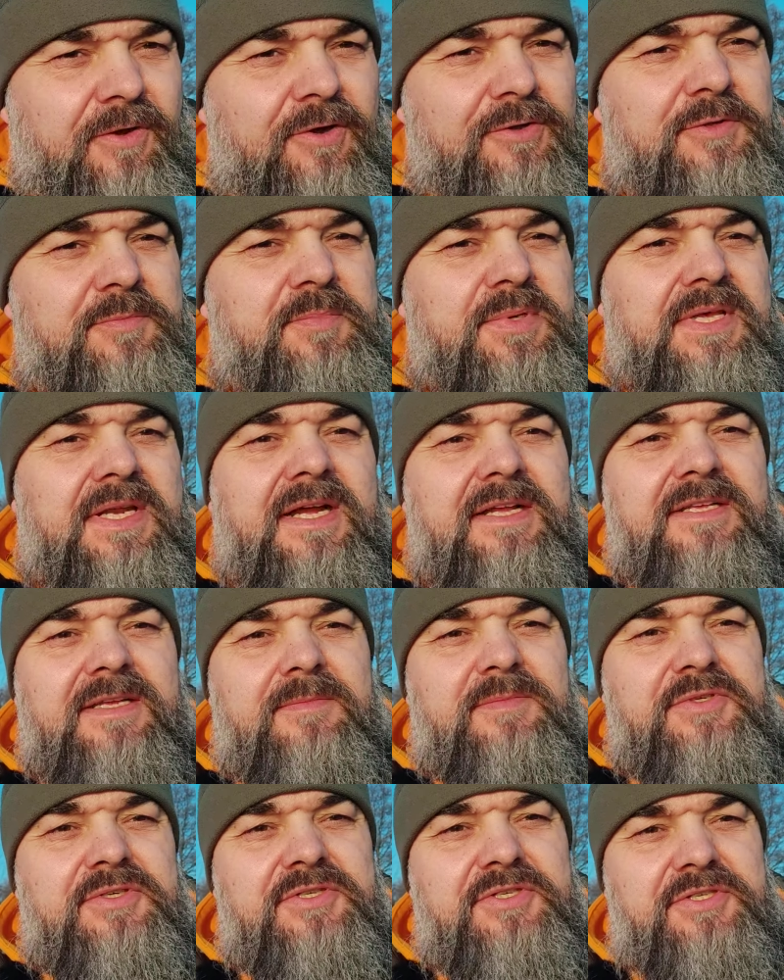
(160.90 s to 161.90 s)

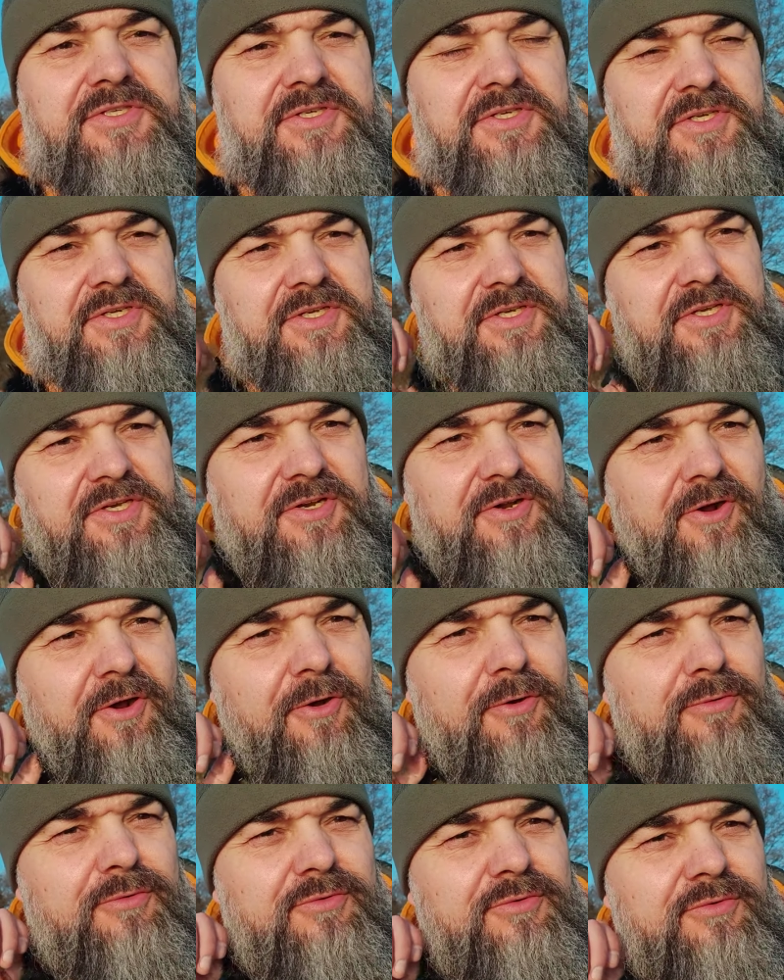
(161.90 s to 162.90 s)
odbieraniem czci,
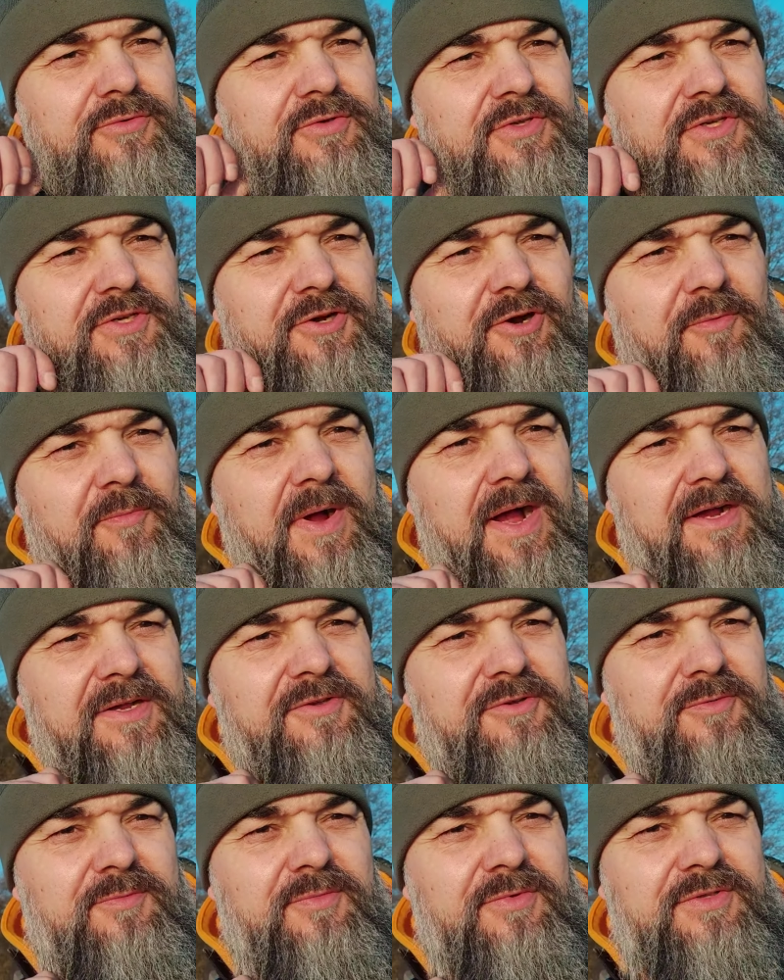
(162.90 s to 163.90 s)
hołdu i
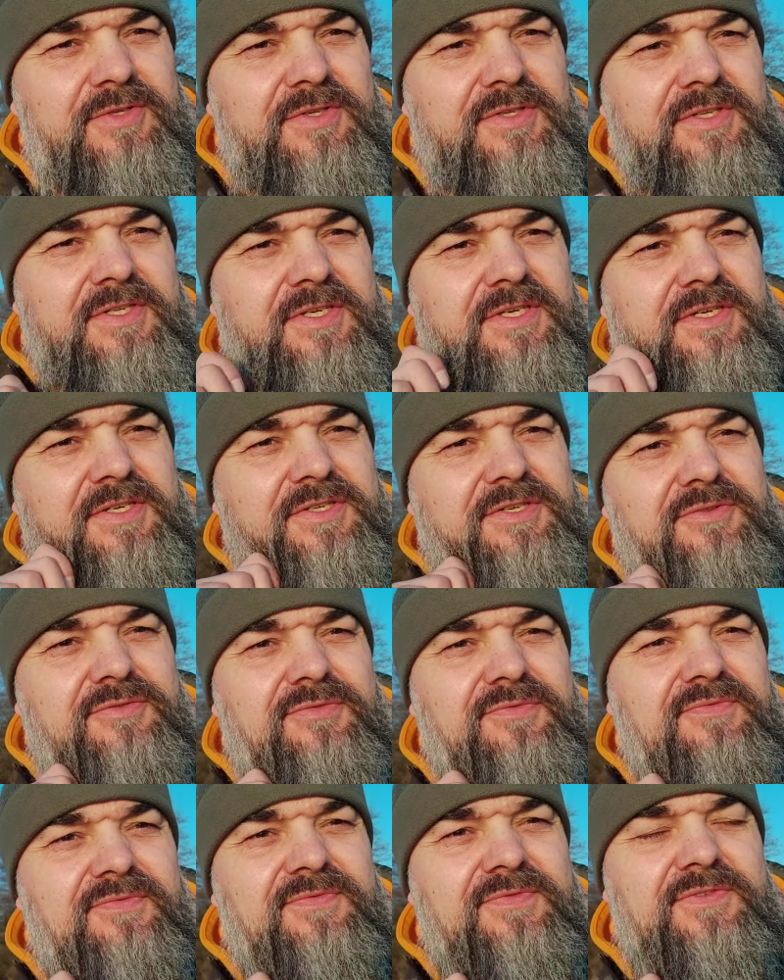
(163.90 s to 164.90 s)
homagium od tych
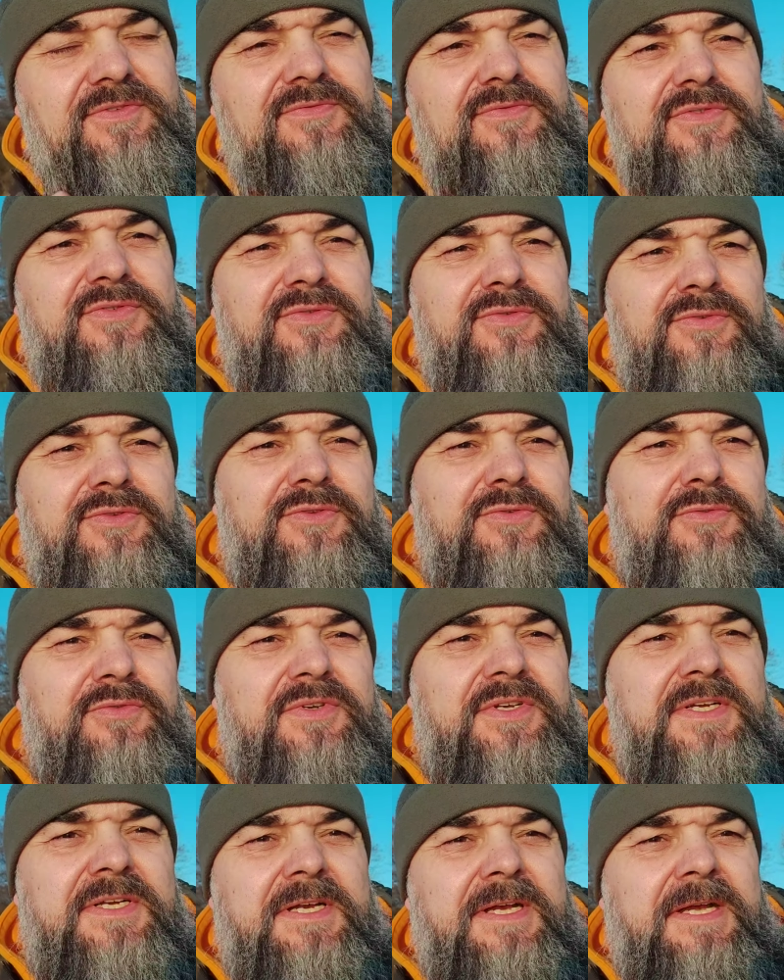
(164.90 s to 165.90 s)
Żydów, wśród
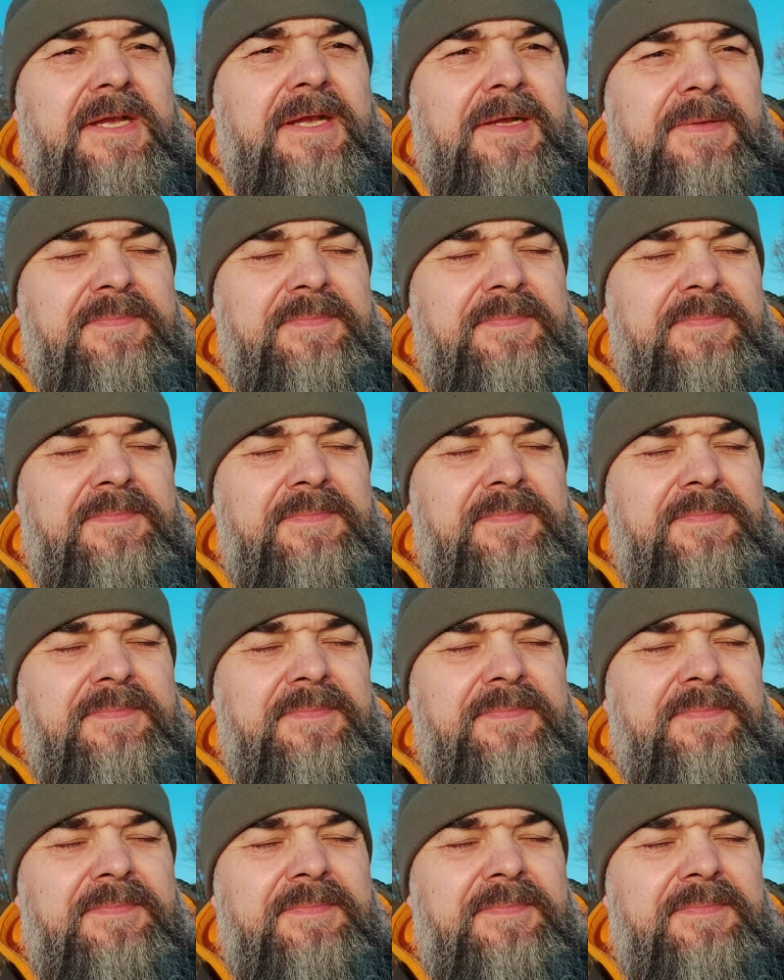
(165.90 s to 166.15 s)
których